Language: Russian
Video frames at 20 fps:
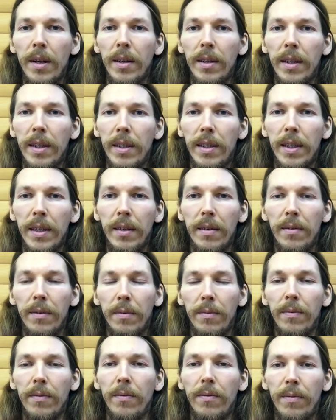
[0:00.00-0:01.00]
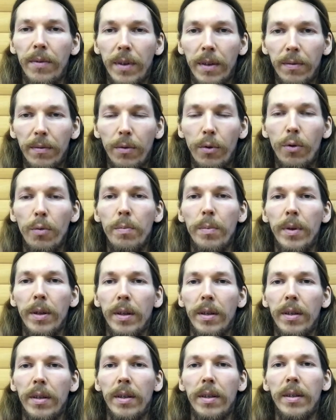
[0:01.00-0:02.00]
на сай... в
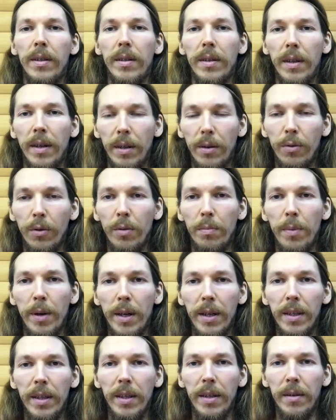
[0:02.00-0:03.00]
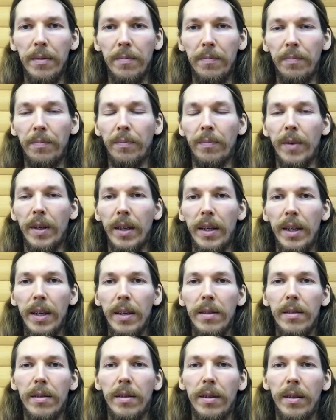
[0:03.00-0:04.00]
группе родной партии
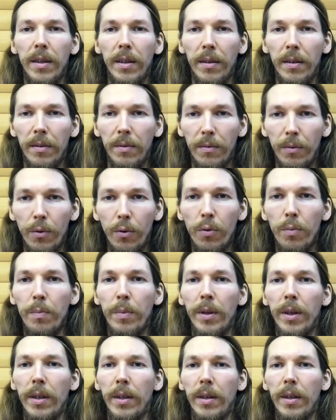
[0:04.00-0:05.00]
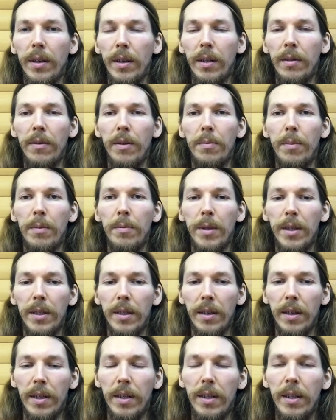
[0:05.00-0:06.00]
есть и в группе «Родовые
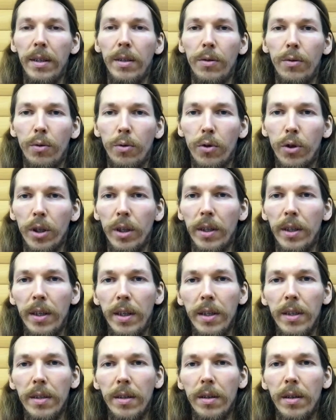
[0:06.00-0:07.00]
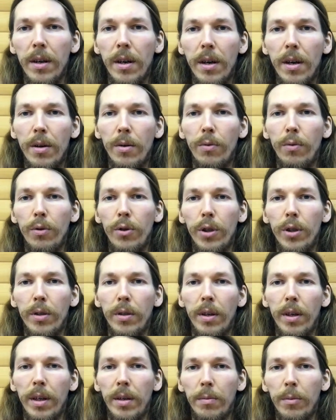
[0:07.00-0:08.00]
поместья России» тоже есть. Очень
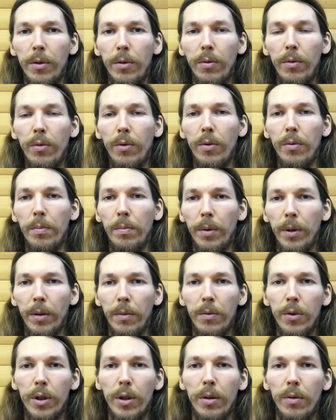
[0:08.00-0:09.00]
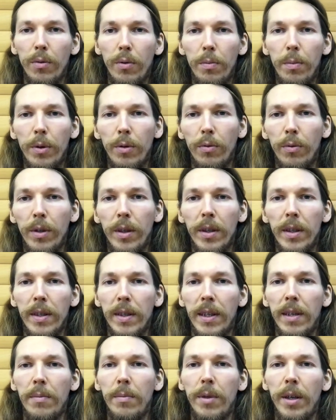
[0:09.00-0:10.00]
рекомендую, потому что опыт у них на
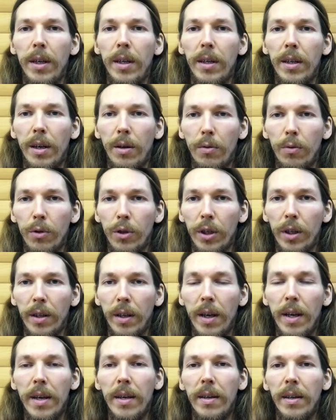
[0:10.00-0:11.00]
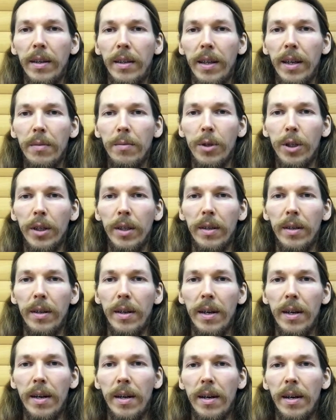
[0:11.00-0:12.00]
самом деле хороший. И там же
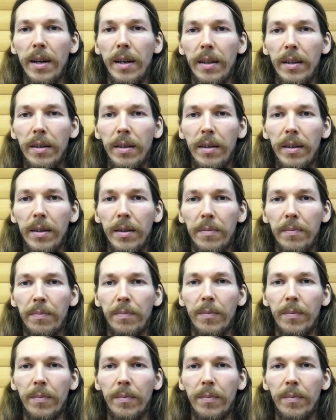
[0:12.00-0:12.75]
они